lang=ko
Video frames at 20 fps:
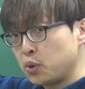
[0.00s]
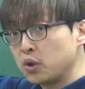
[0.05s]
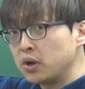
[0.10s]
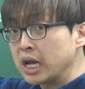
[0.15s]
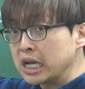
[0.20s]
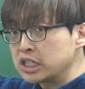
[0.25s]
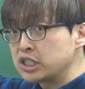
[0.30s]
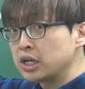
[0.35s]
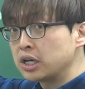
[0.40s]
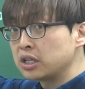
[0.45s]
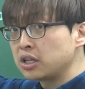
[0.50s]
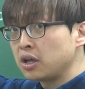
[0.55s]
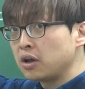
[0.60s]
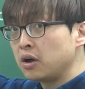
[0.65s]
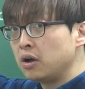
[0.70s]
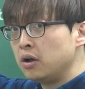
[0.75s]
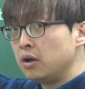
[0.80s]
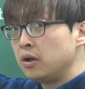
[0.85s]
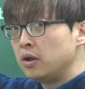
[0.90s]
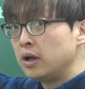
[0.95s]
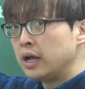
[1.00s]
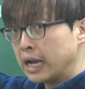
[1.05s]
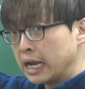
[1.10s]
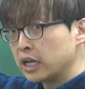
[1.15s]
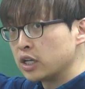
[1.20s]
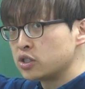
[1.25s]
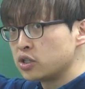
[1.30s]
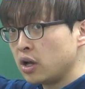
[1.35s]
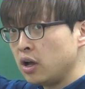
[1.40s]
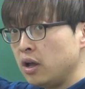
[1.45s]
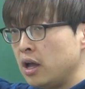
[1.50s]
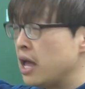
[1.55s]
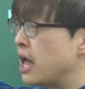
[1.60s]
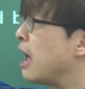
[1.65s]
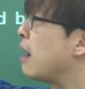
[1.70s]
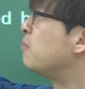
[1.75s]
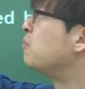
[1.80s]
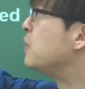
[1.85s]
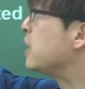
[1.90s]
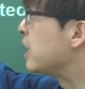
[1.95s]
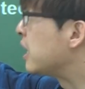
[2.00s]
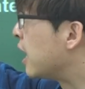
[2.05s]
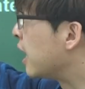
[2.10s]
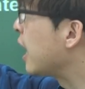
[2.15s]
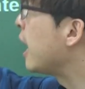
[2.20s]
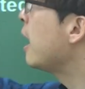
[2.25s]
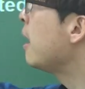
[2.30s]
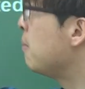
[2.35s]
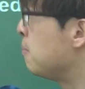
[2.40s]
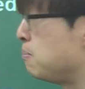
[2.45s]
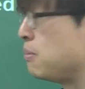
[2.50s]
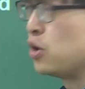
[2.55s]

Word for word: 표현하셔야 돼요. 알겠죠? 아프리카계